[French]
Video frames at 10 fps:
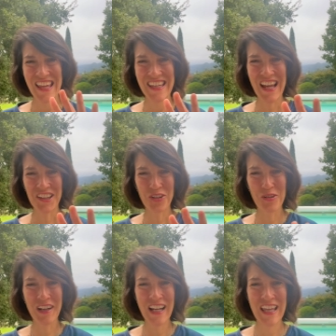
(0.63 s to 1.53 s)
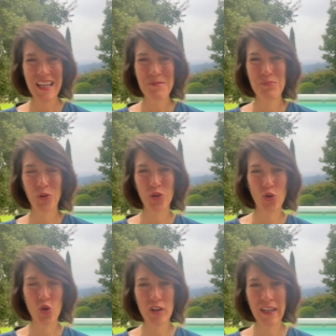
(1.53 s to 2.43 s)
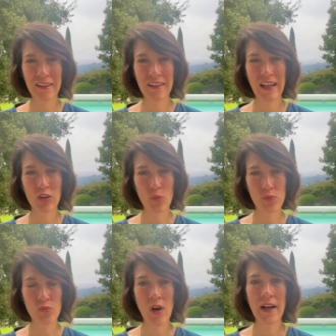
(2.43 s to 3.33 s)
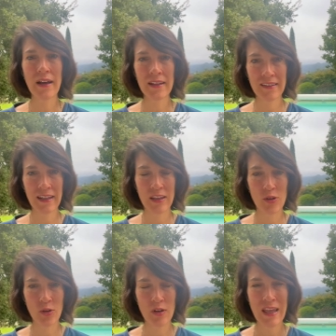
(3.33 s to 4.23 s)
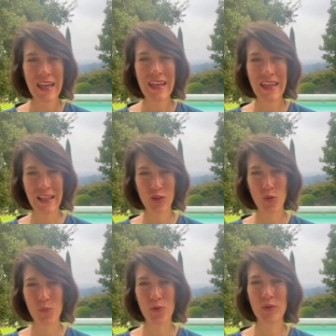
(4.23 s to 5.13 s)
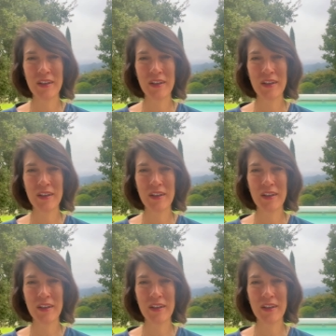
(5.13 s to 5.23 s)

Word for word: quatre clés pour te connecter à ton pouvoir intérieur et être plus